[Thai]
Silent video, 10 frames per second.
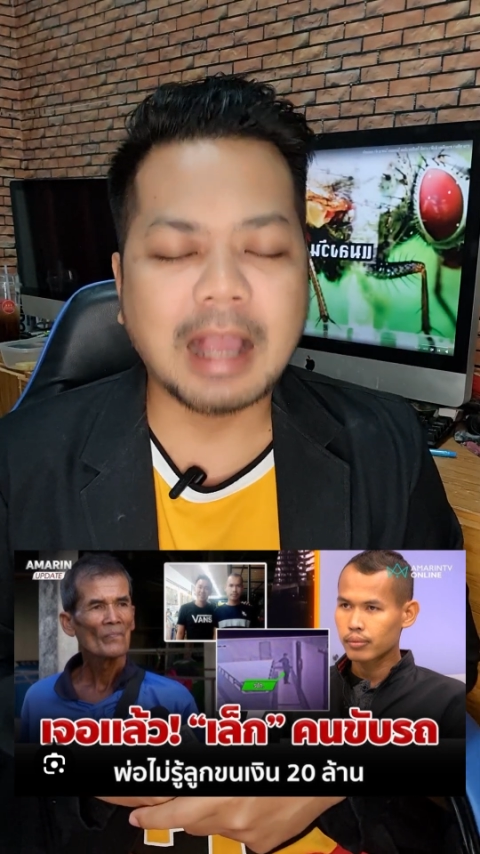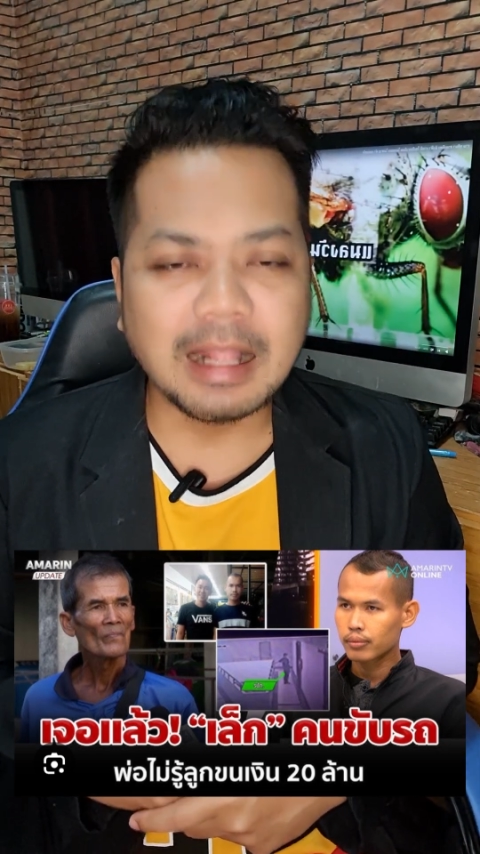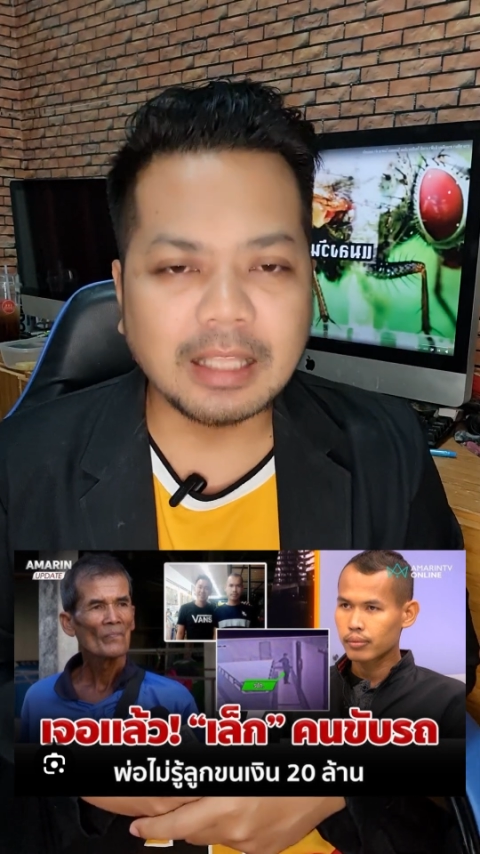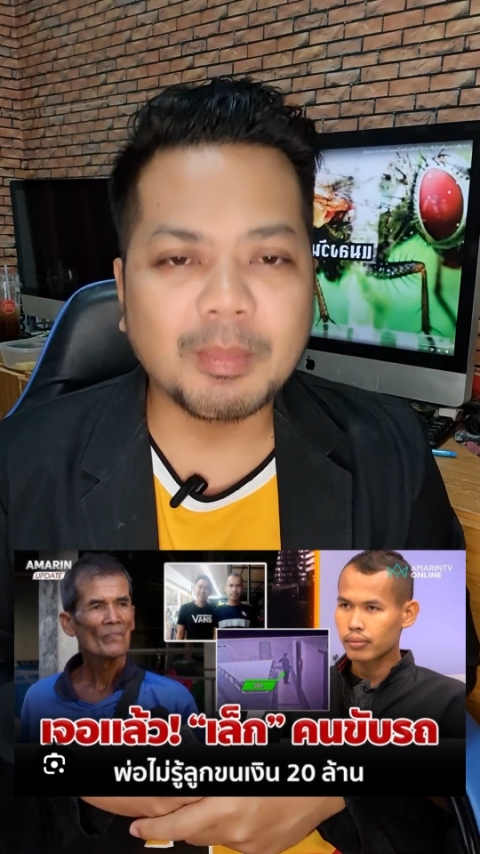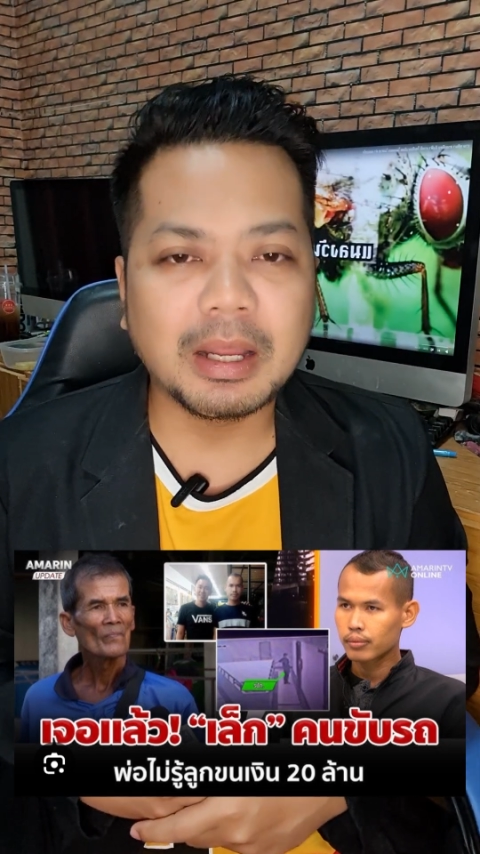กา
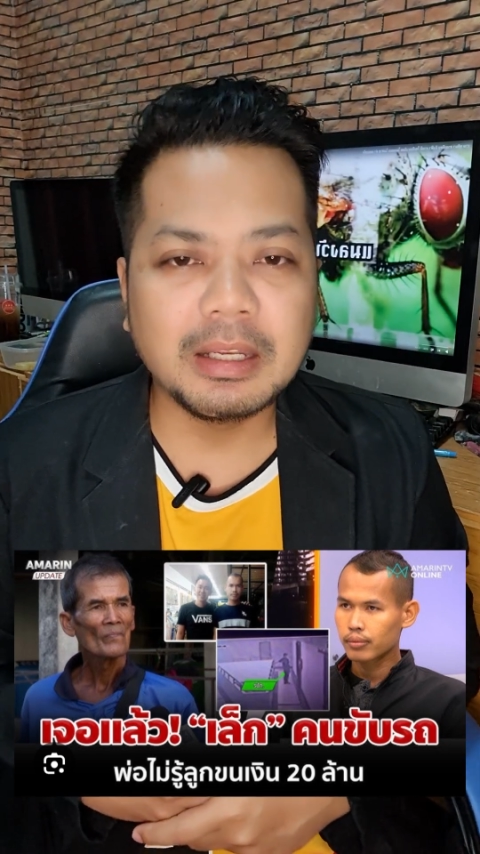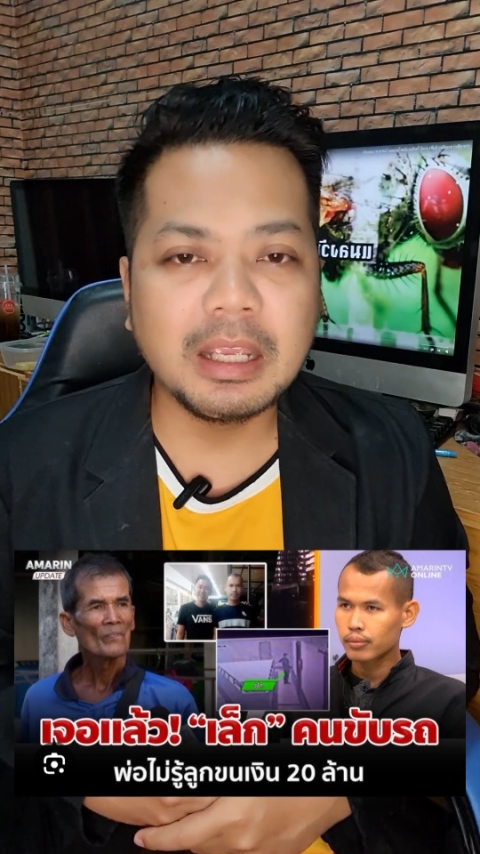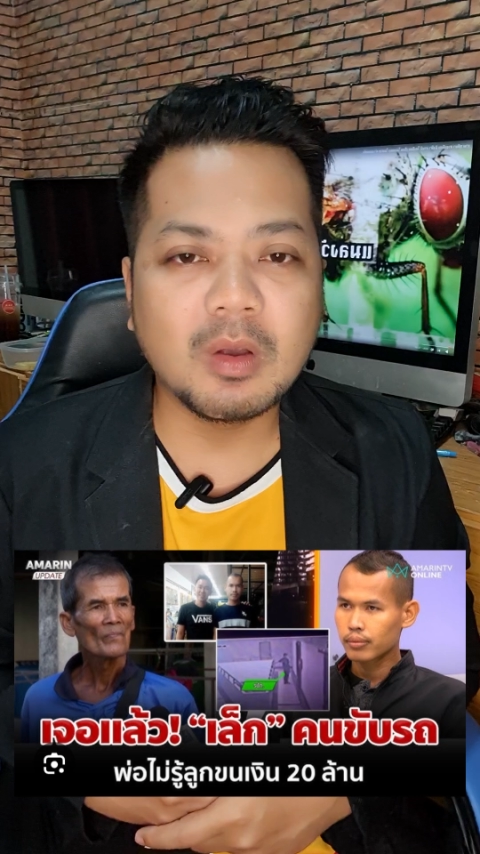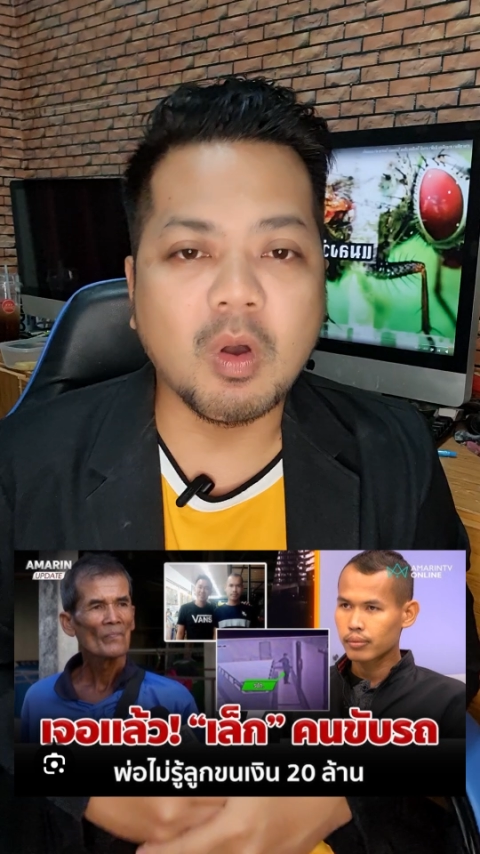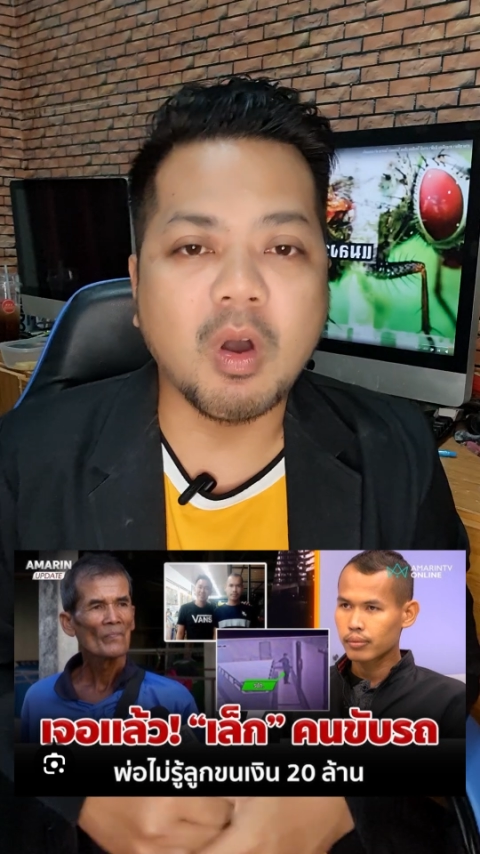รทำค
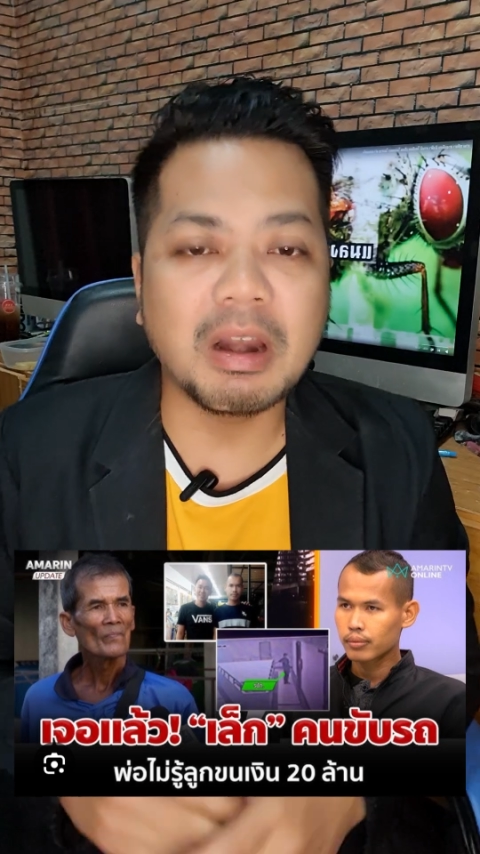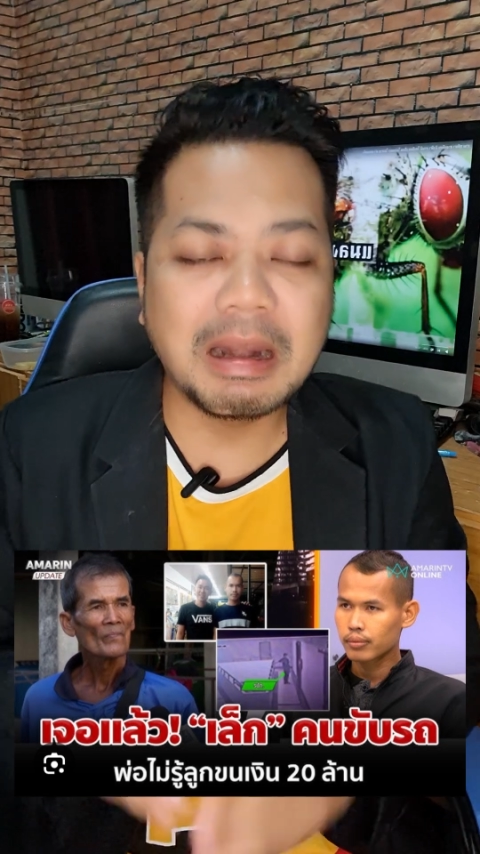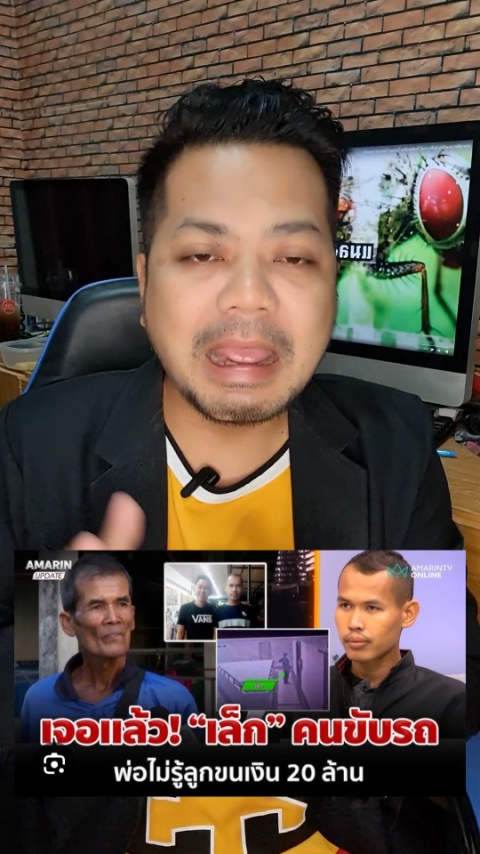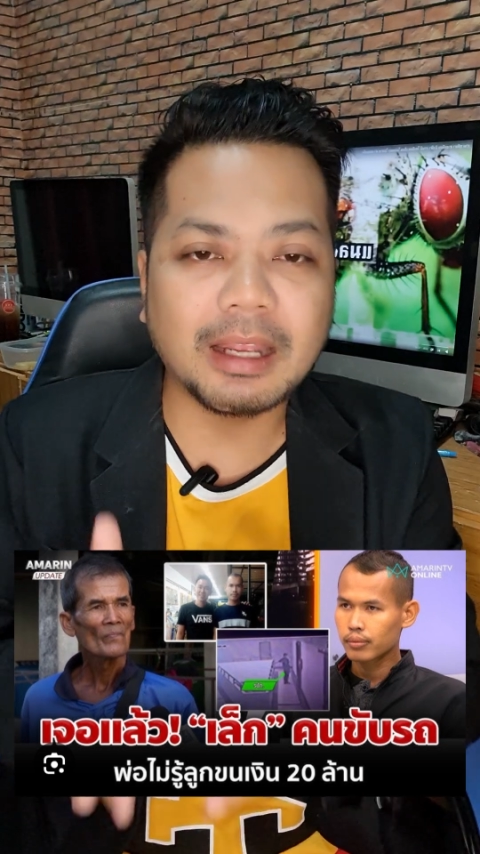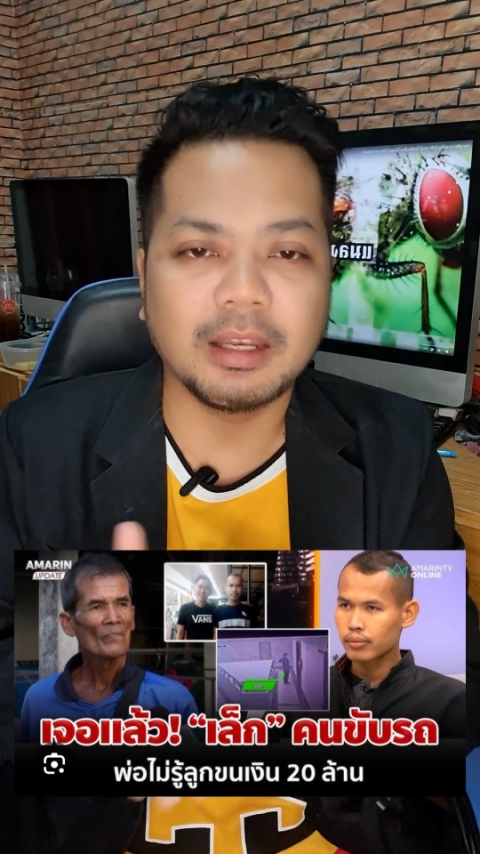ดีของ
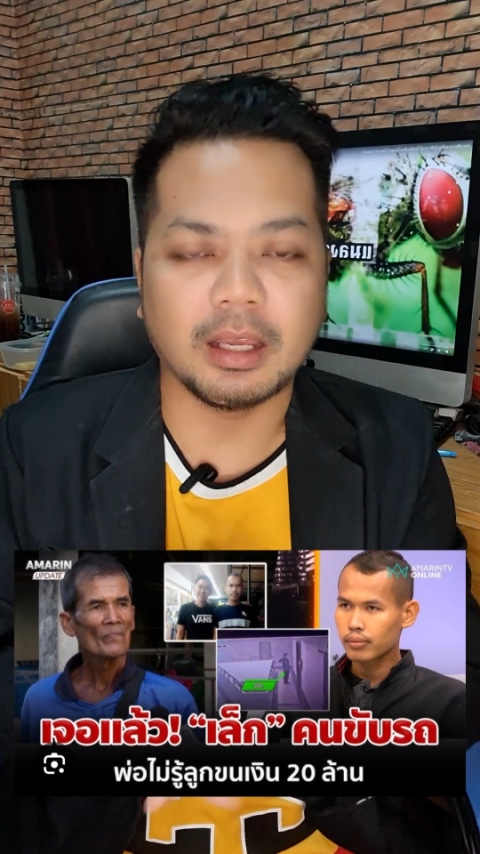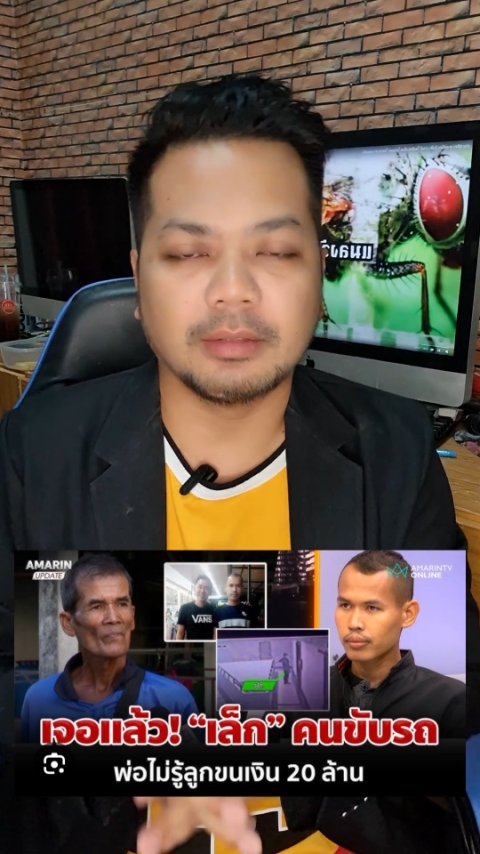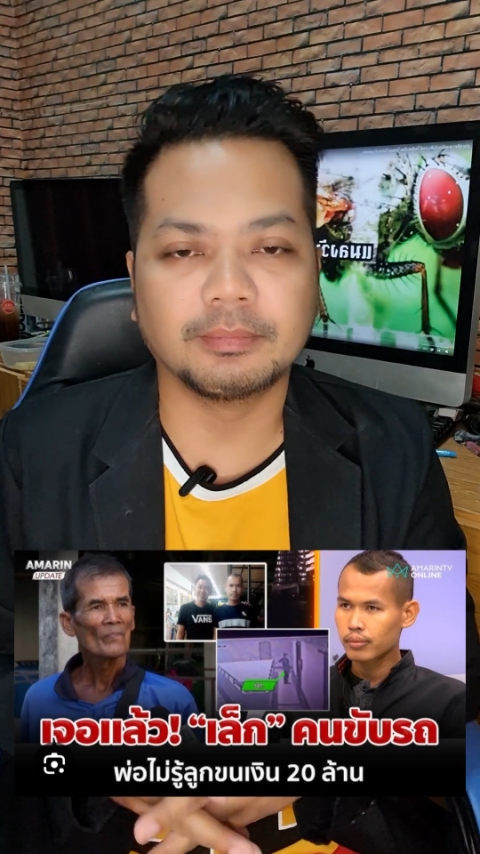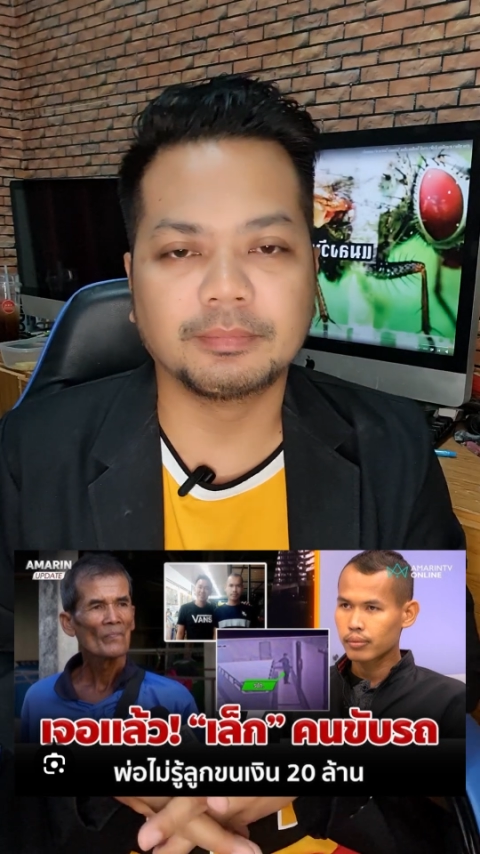เล็กเนี่ย